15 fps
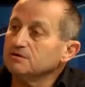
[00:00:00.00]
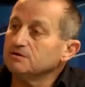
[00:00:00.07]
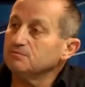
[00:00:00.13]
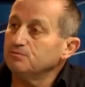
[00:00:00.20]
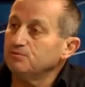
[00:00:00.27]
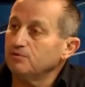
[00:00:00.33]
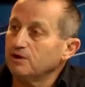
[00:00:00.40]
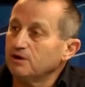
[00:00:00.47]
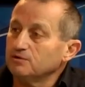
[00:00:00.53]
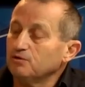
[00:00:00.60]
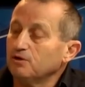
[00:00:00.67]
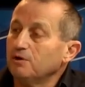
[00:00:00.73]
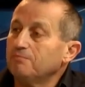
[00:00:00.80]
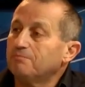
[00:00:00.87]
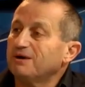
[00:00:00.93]
бури,
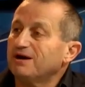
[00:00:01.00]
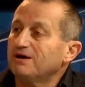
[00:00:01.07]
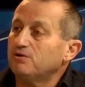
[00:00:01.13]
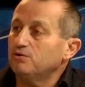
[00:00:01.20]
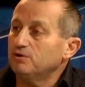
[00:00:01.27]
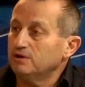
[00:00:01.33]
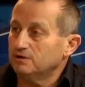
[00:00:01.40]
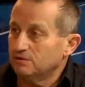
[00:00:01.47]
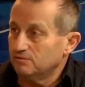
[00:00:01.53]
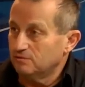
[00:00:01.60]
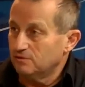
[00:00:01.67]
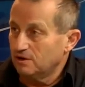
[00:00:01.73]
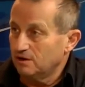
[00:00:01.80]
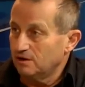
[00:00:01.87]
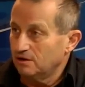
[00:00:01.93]
которые проходят на
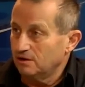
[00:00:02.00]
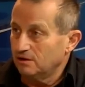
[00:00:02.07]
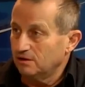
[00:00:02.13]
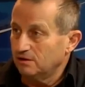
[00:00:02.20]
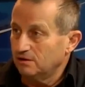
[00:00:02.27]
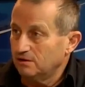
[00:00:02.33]
Украине,